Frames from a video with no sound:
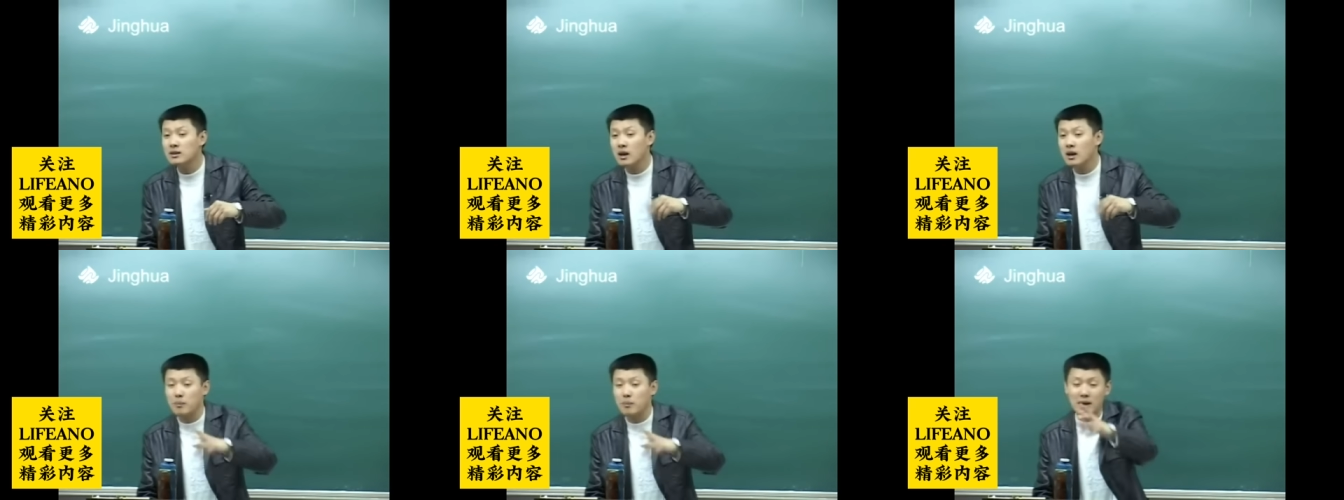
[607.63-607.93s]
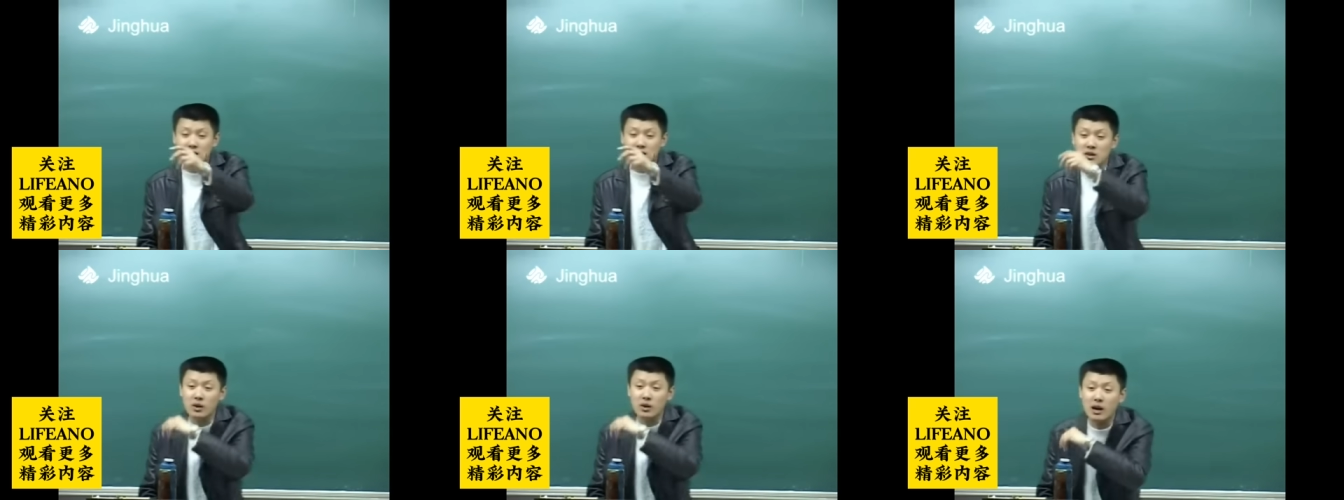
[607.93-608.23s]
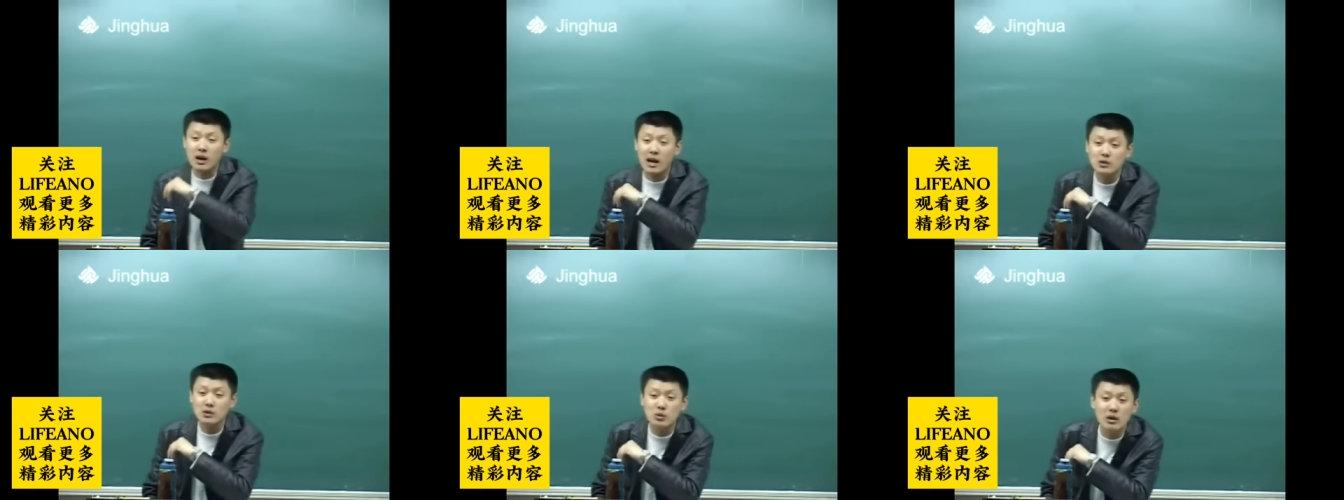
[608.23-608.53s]
呃，北京有
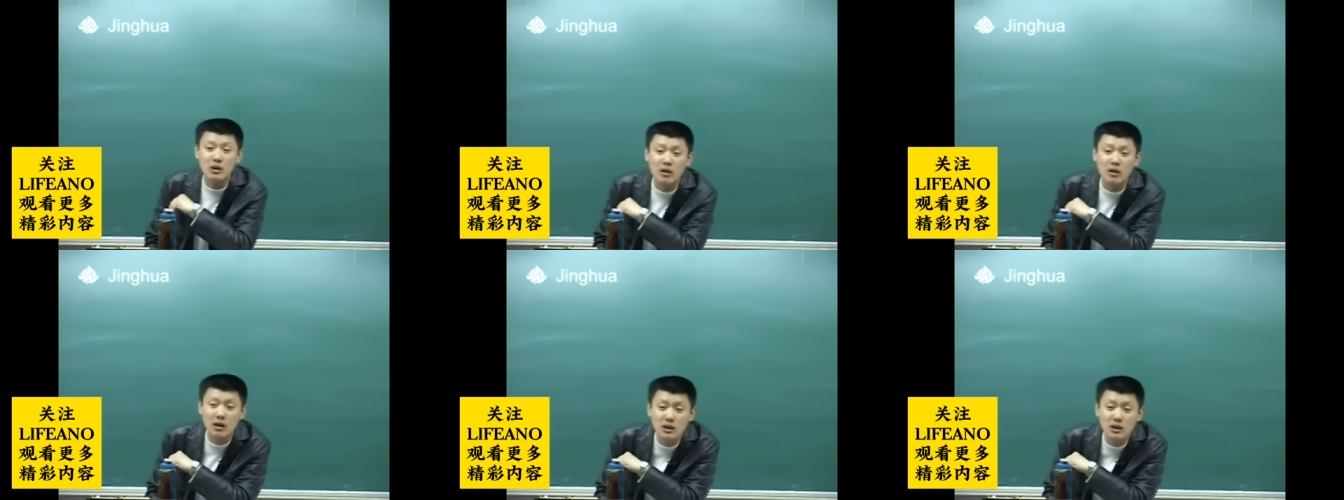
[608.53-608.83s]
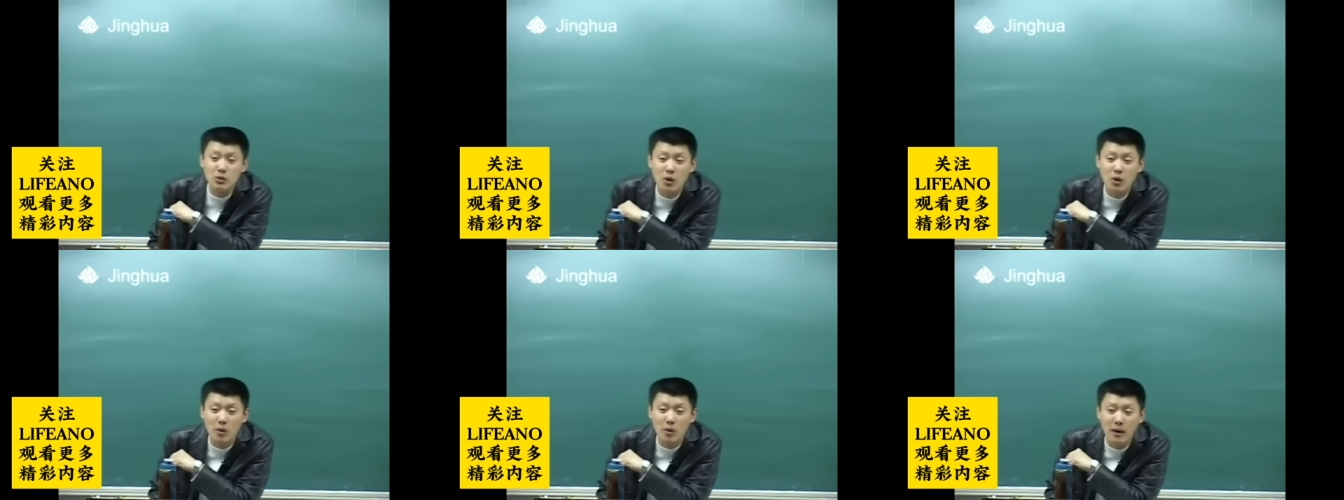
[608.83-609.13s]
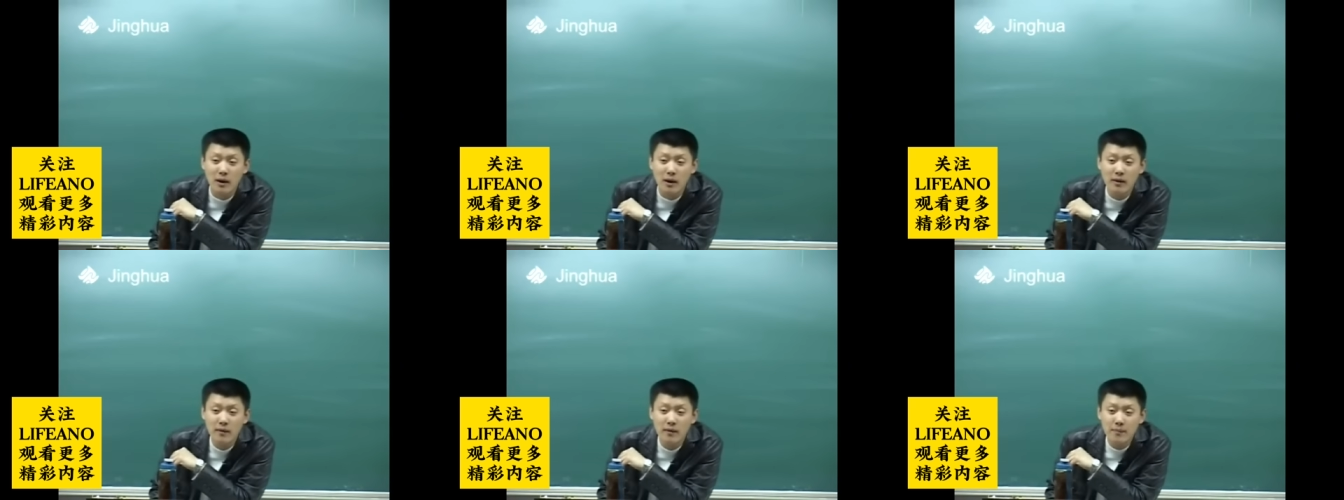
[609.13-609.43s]
一个韩村河，听说过
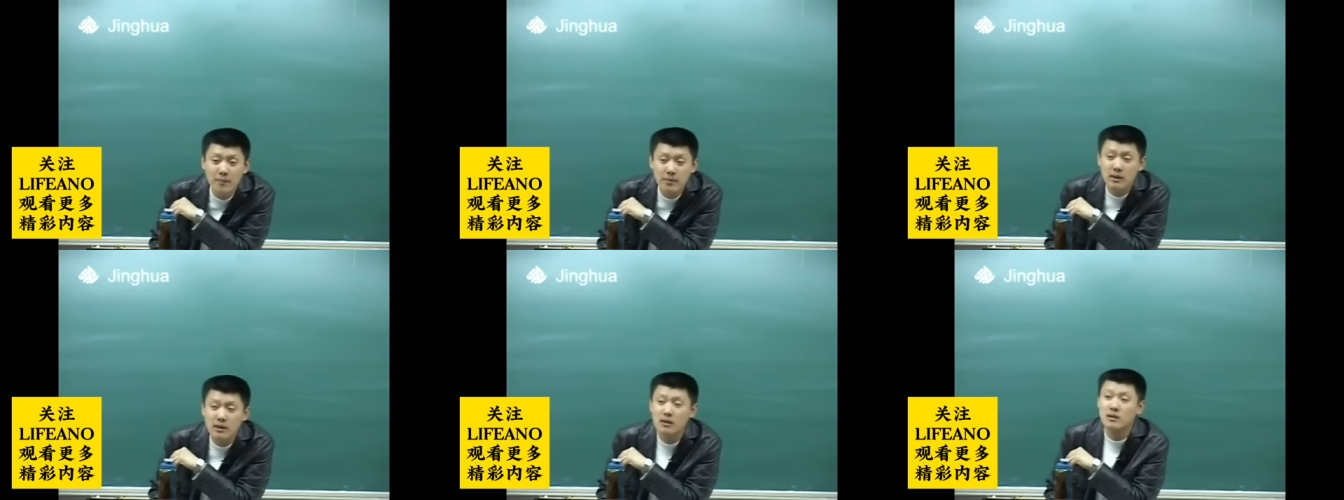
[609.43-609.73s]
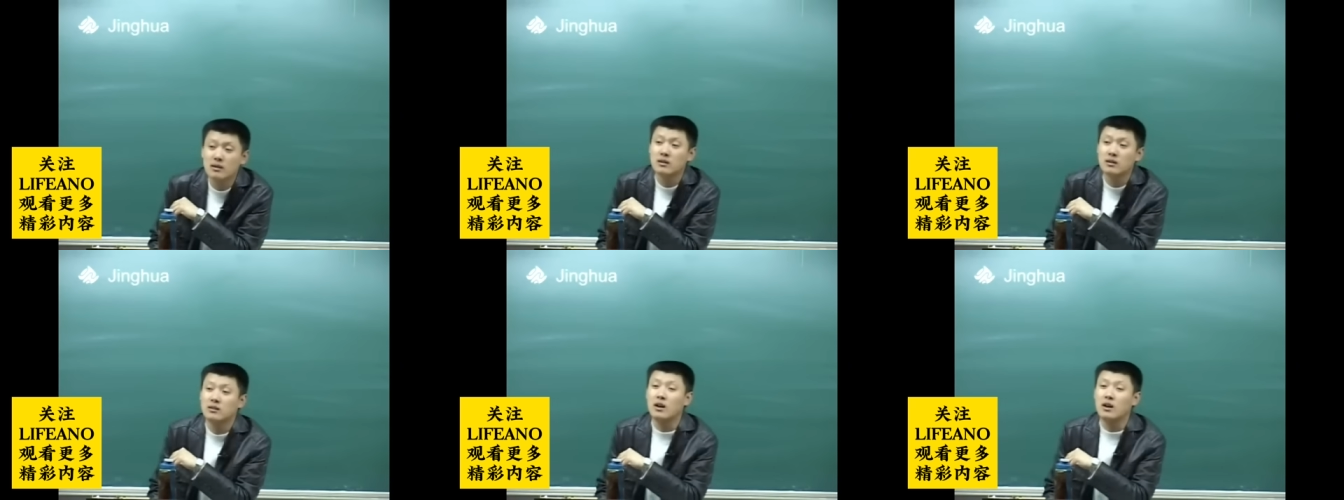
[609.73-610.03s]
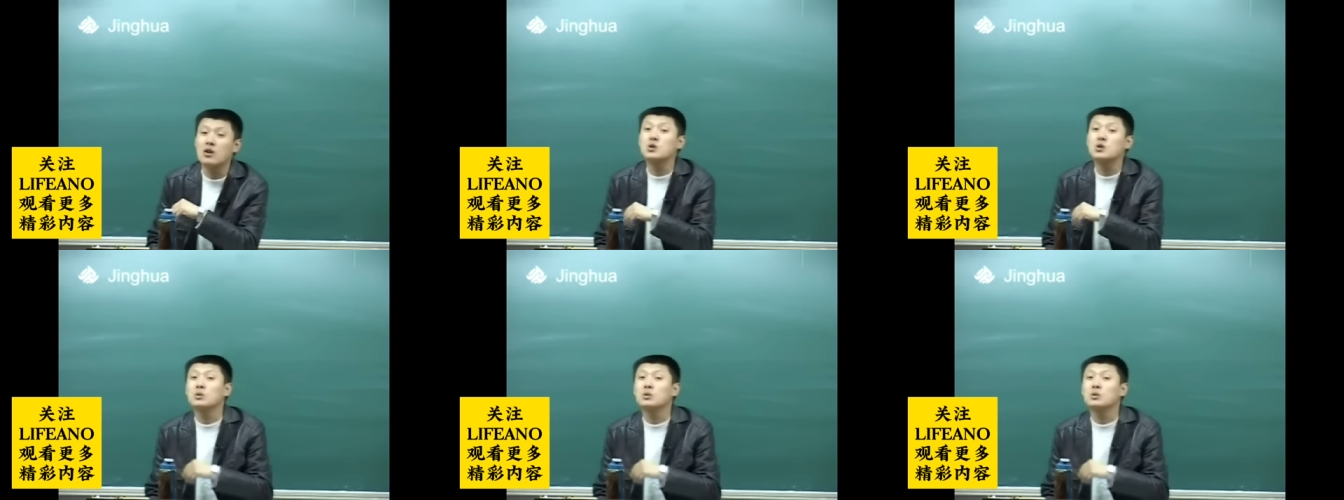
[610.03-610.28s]
吗？能是